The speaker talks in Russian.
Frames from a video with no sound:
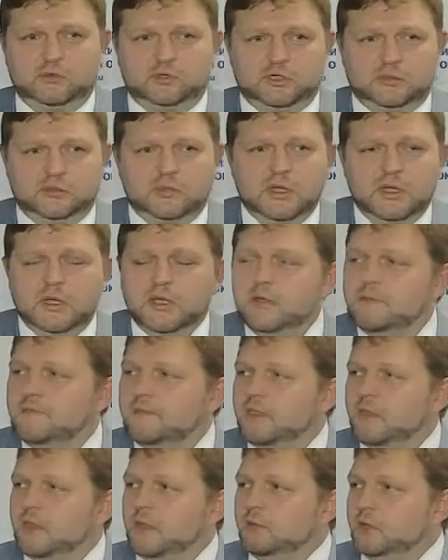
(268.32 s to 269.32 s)
можем
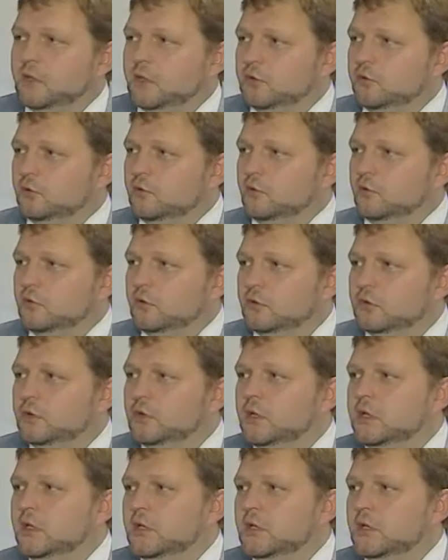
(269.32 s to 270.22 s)
там, молодому